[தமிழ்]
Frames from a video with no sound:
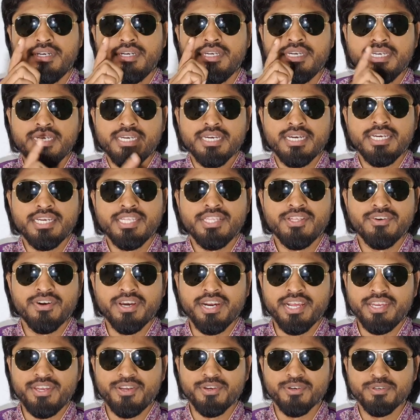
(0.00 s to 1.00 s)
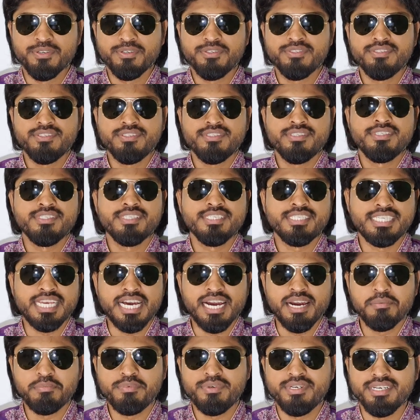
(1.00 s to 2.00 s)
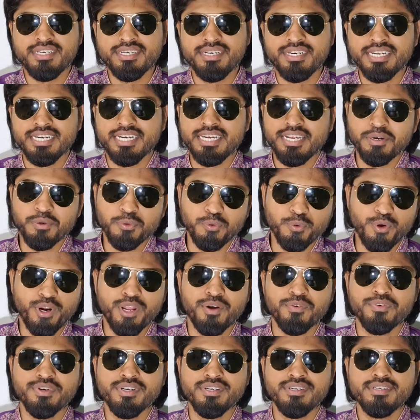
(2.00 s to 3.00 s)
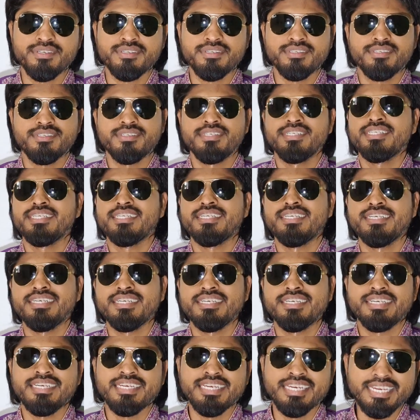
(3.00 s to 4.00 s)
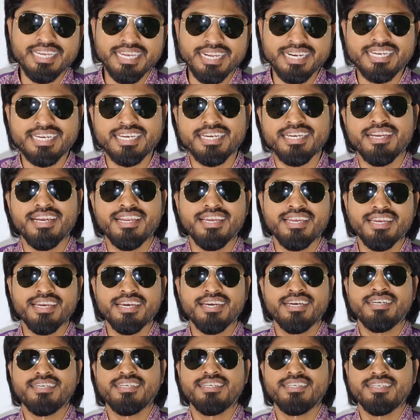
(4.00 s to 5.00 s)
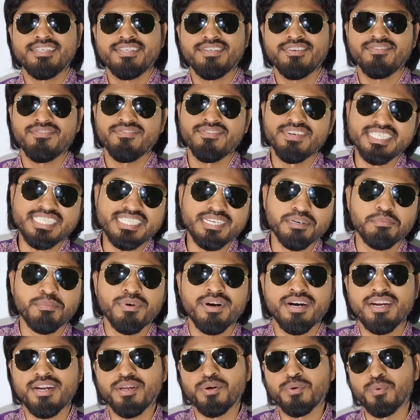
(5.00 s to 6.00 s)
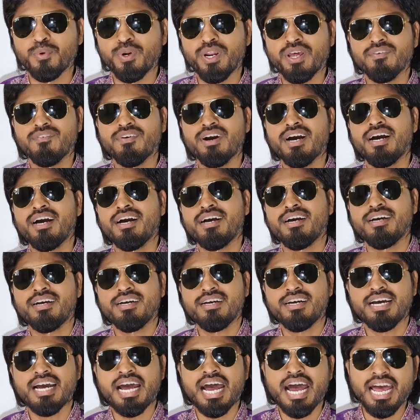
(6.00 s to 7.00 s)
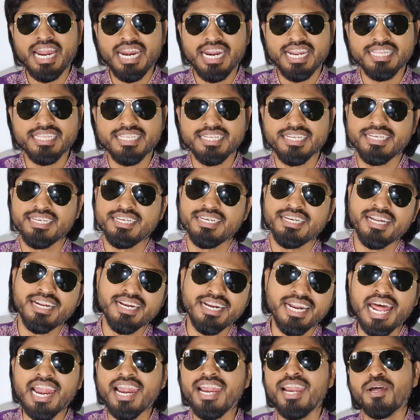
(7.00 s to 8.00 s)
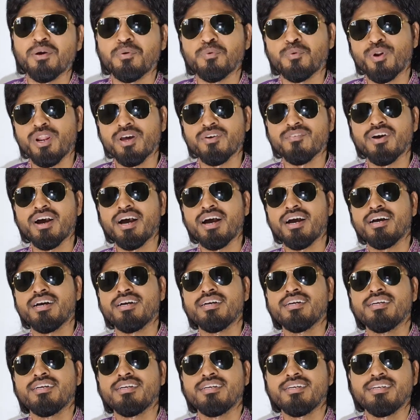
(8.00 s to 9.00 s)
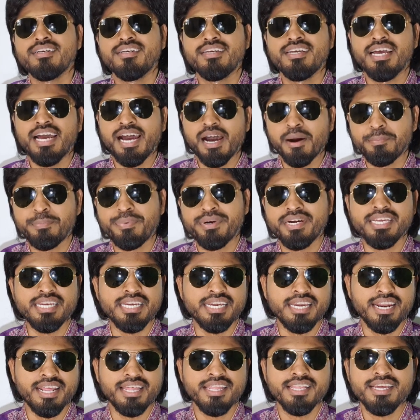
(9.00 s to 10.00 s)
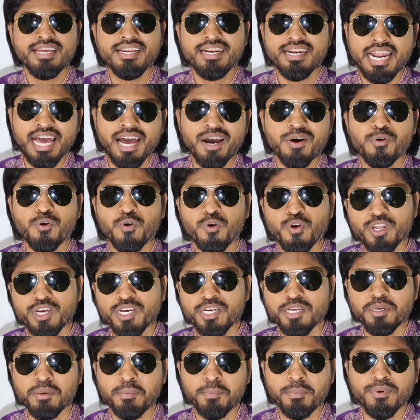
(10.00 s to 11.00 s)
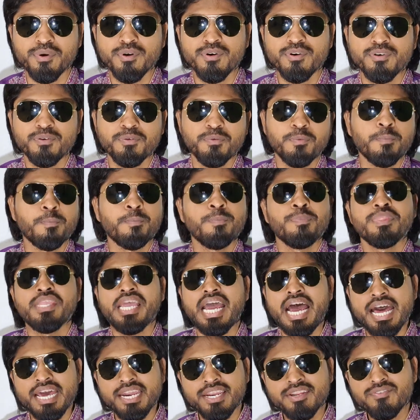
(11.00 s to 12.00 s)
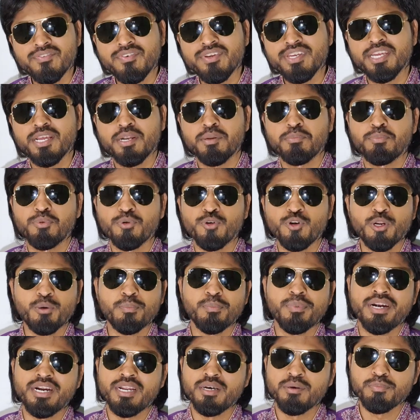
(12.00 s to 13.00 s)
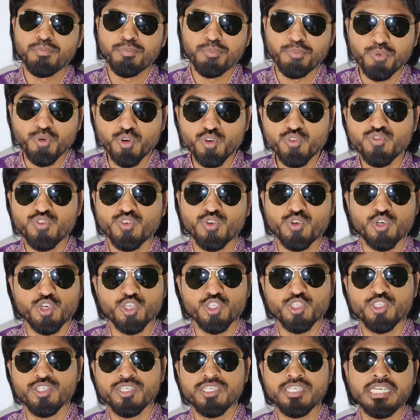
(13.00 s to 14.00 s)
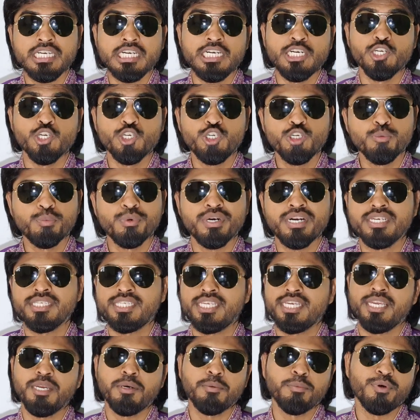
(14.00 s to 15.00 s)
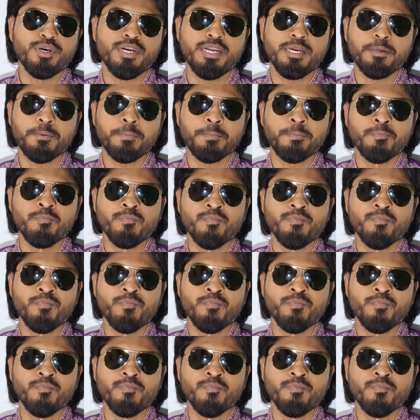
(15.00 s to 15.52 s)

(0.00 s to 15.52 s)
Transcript: நீங்கள் இது வரைக்கும் சாப்பிட்டுக்கிட்டு இருக்கிற உணவு இயற்கையிலேயே விஷமான உணவா அல்லது நல்ல உணவா அப்படிங்கிறத நான் உங்களுக்கு இப்போது அறிவியல் பூர்வமான ப்ரூஃப் கொடுத்து நிரூபணம் செய்ய போகிறேன்